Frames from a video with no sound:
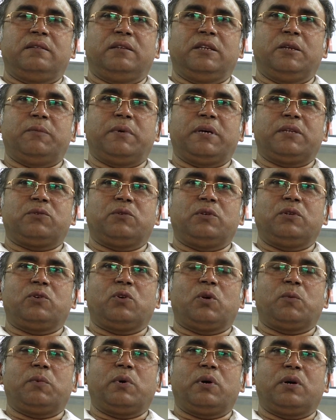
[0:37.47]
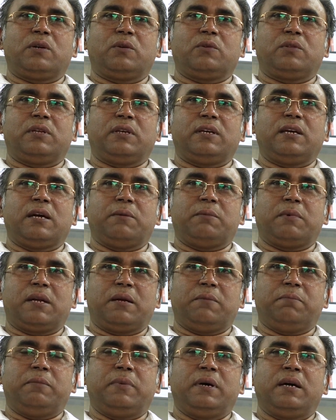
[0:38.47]
নির্বাচনী কর্মকাণ্ড থেকে আমার
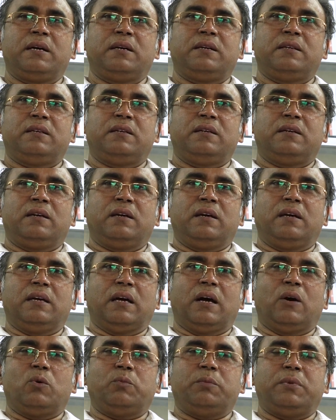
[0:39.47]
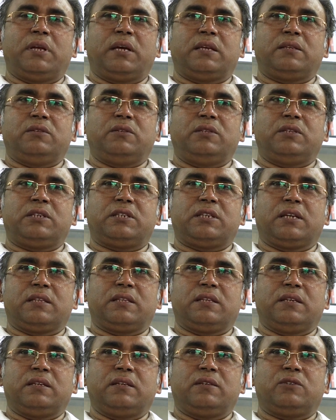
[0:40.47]
আব্বা এই আওয়ামী রাজনীতির
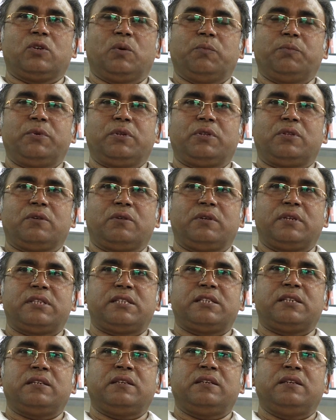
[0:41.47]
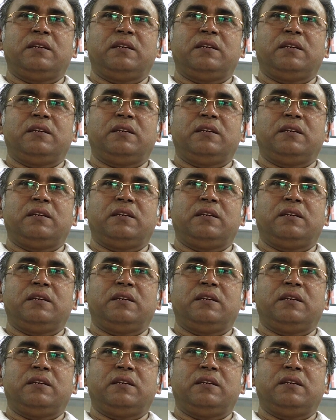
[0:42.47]
সাথে সম্পৃক্ত হয়েছে